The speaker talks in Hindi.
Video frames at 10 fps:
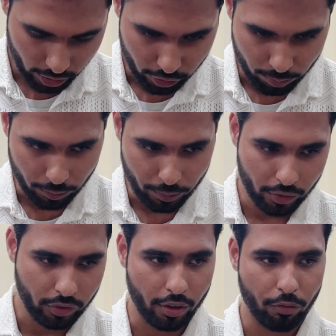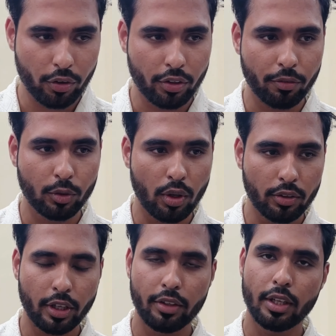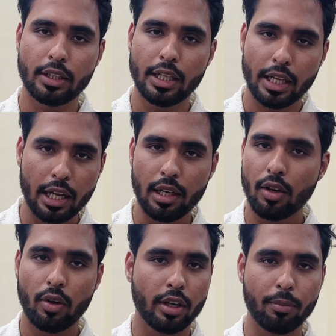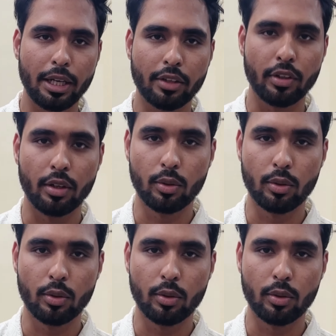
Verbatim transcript: इसमें भैया सिर्फ और सिर्फ दो साइज आते हैं एल और डबल एक्सएल